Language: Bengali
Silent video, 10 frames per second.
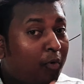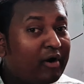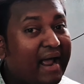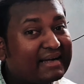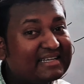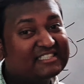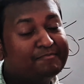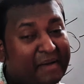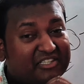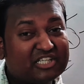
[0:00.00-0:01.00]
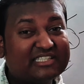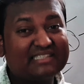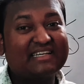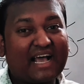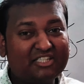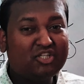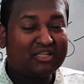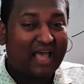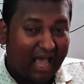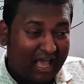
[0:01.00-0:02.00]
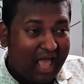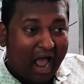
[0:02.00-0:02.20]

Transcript: বোন একটা এক্সপেকটেশন রাখছে না